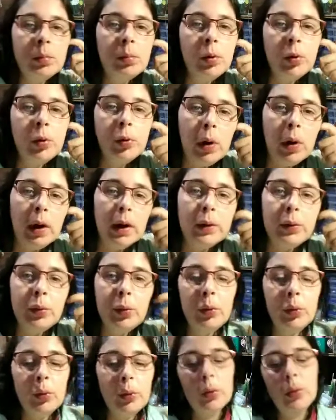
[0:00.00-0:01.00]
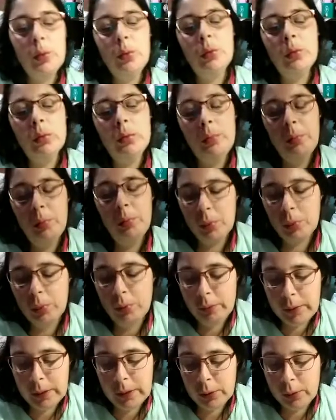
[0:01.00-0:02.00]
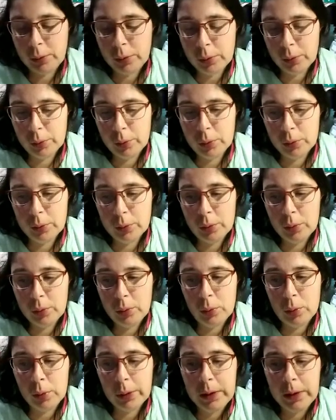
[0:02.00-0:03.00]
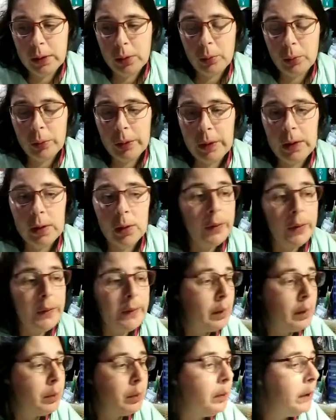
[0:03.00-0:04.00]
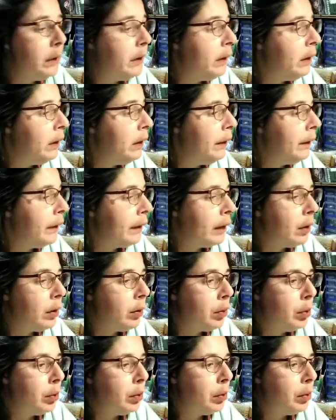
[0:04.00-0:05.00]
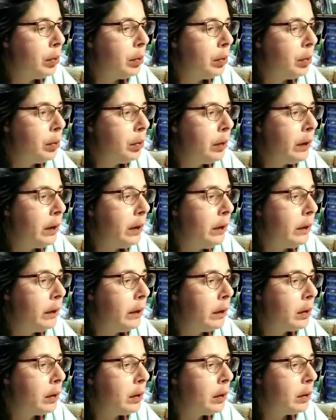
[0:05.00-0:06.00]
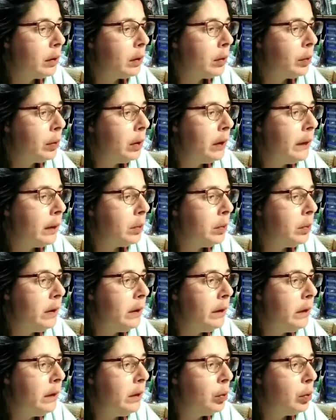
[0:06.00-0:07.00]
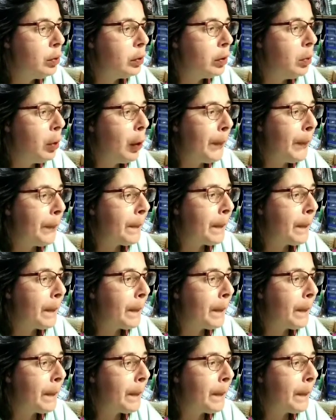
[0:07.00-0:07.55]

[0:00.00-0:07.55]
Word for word: Bonsoir à tous, on se retrouve pour une ouverture de courrier. On est le samedi 5, 6. On est le samedi 6 octobre.